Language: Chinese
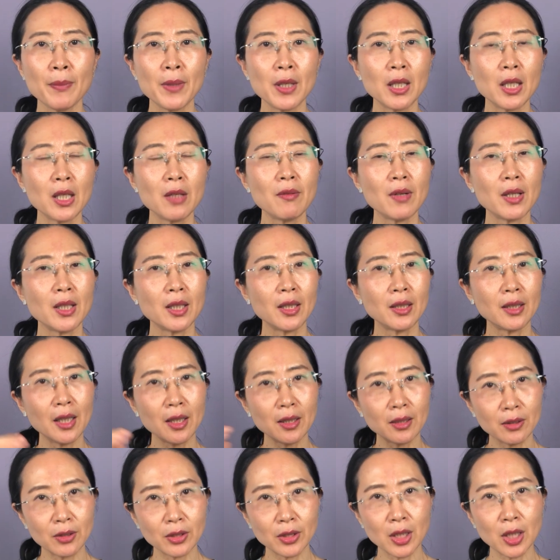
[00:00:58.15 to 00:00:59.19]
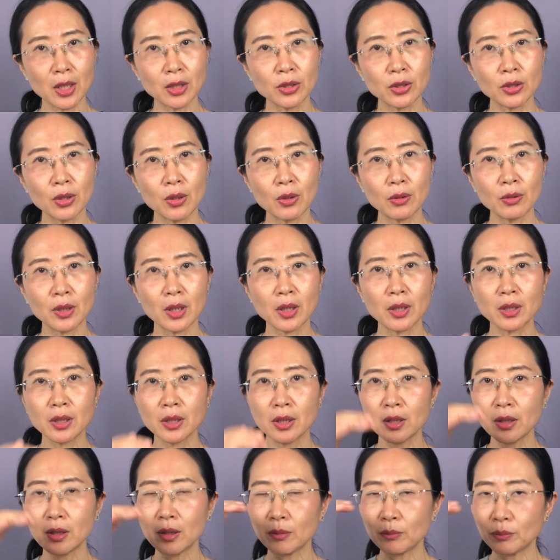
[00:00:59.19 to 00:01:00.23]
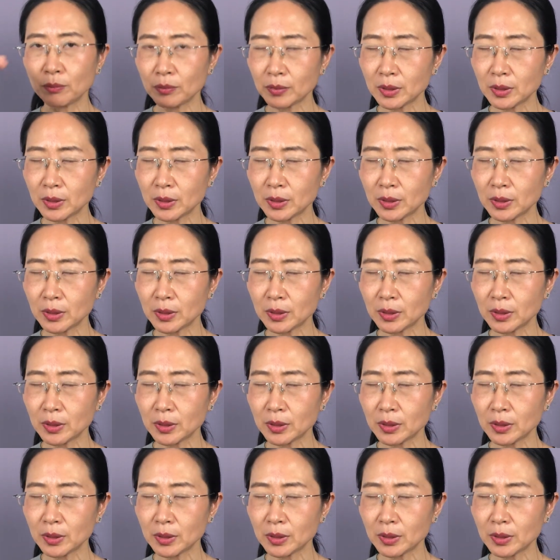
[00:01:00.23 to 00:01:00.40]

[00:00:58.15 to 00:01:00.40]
因为一旦得上之后呢，是一个